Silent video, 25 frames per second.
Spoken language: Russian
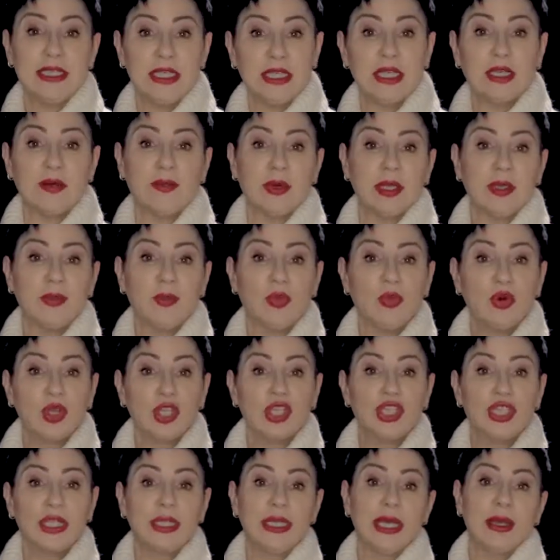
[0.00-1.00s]
их
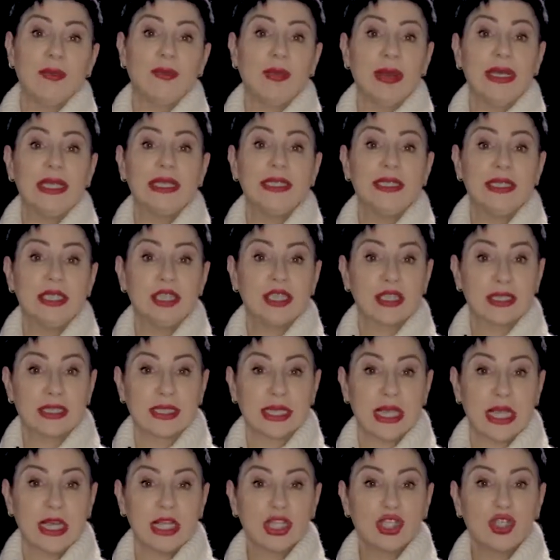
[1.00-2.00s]
подпорченное
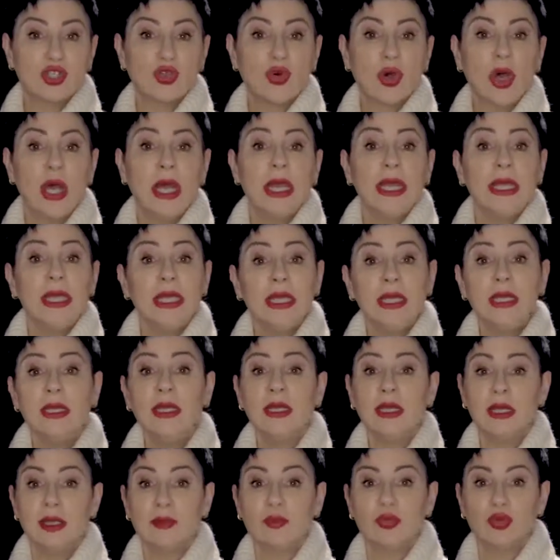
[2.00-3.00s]
политическое лицо и
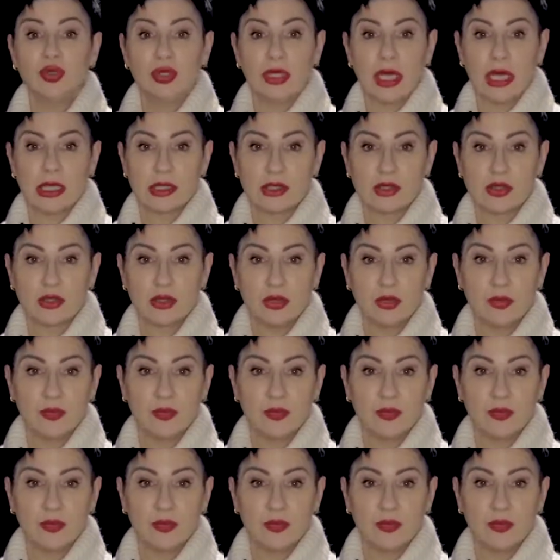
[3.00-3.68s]
репутацию.